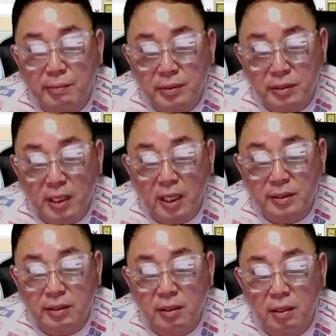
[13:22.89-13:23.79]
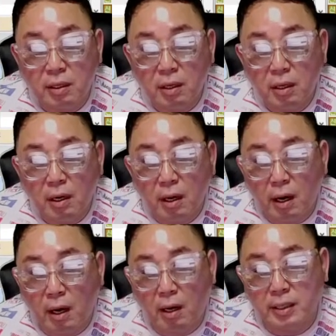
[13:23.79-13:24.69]
들어가서
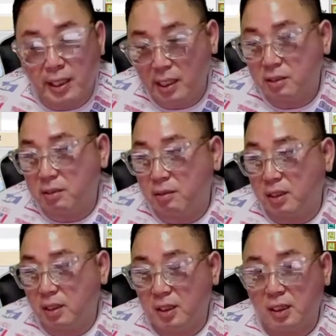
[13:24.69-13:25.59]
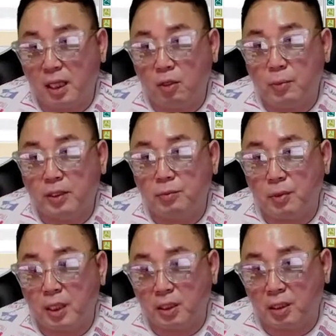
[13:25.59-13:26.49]
아 예를 들어서 이 땡큐 백승배가
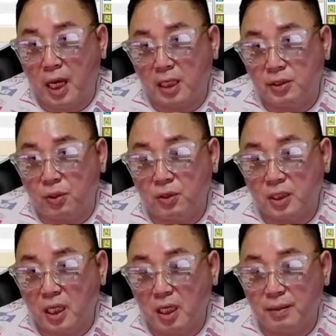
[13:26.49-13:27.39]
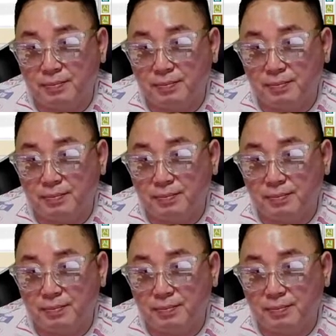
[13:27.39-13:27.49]
이거 양이 적으니까